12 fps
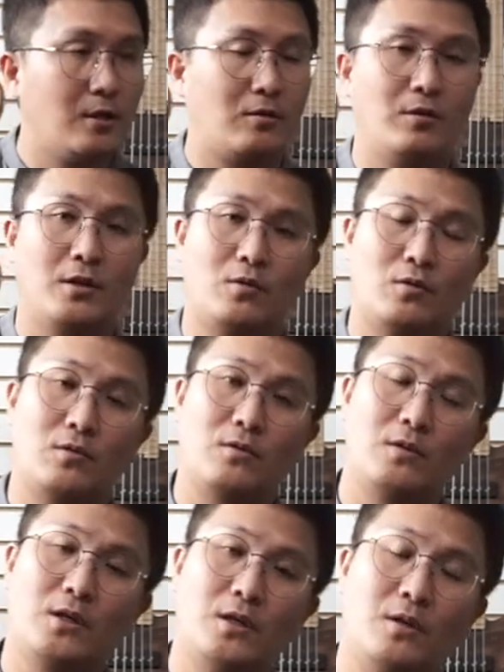
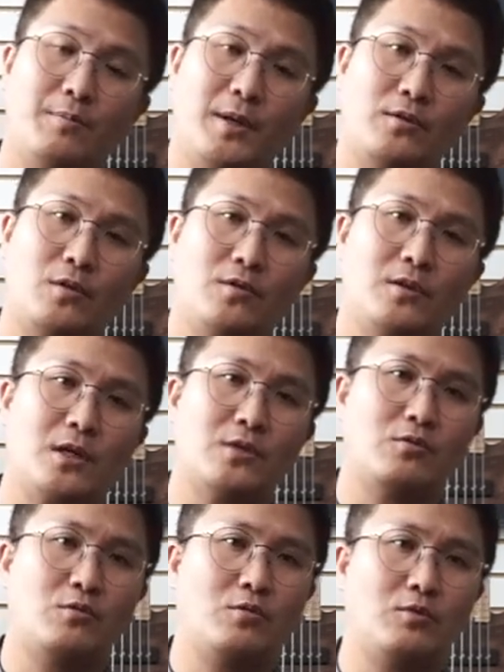그리고 이런 패턴을
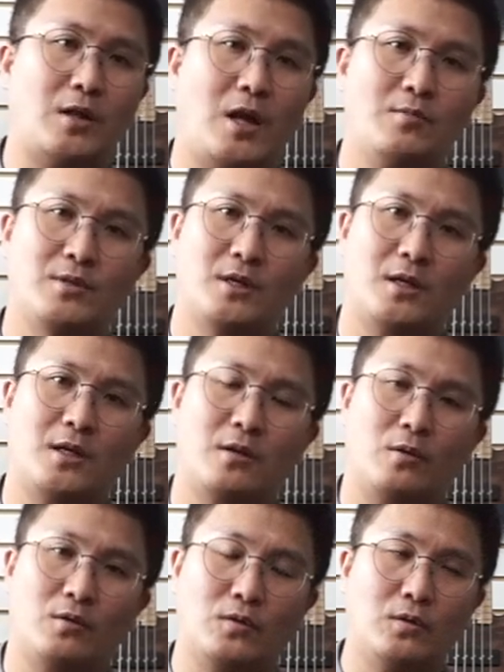가지고 다음 시간에는
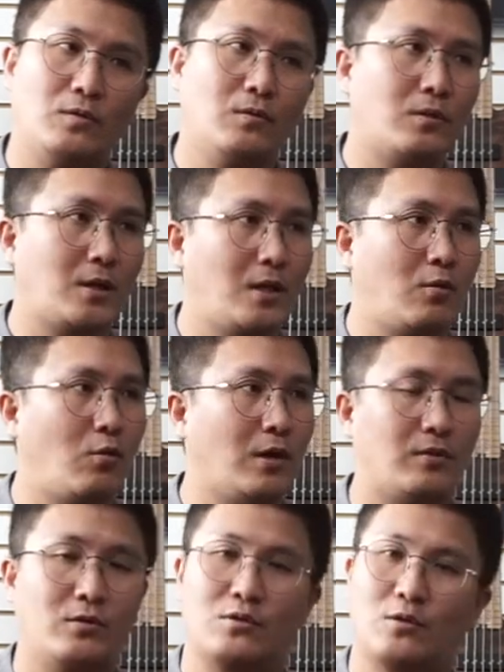어떻게
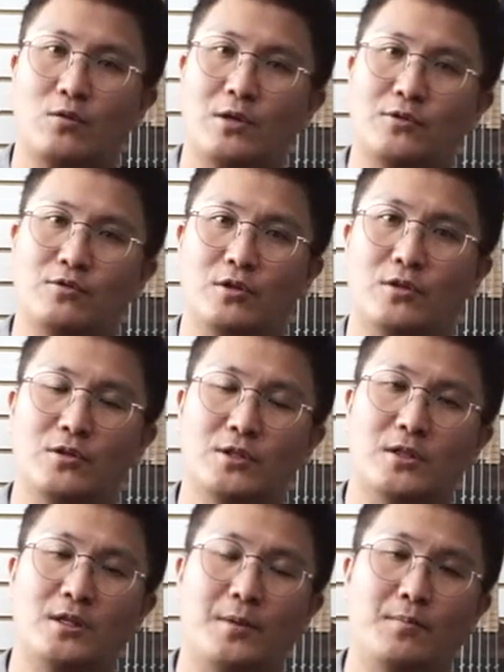곡에서 적용할 수
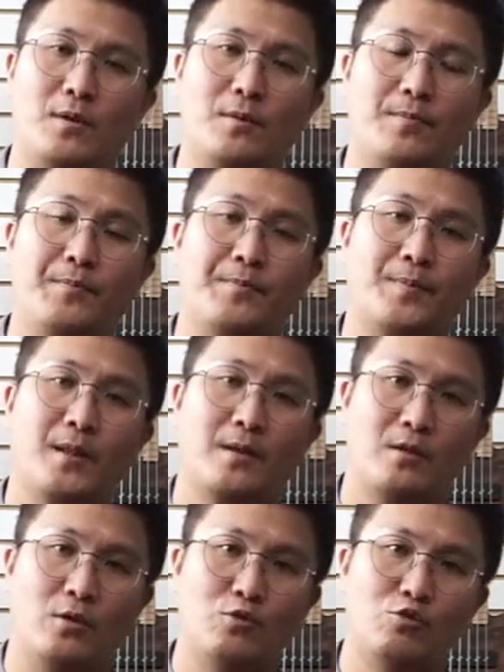있는지를 한번
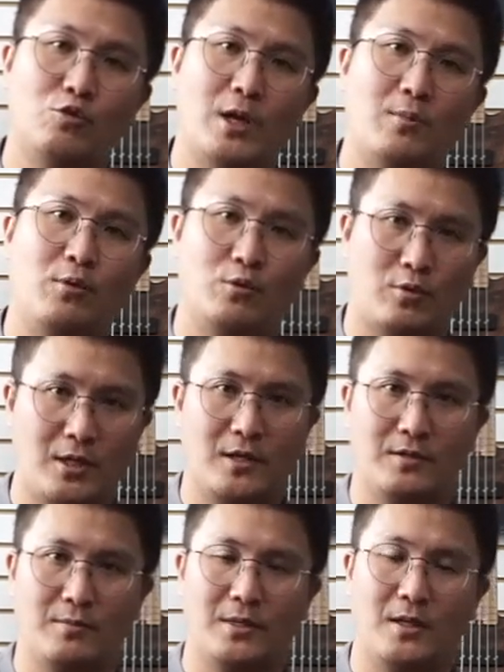연주해 보도록
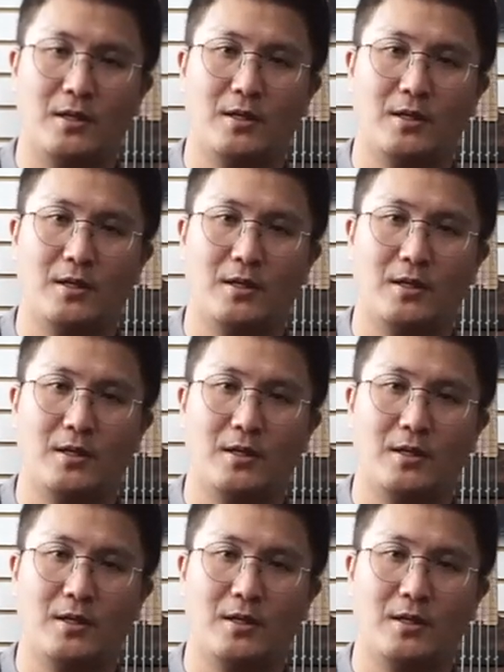하겠습니다.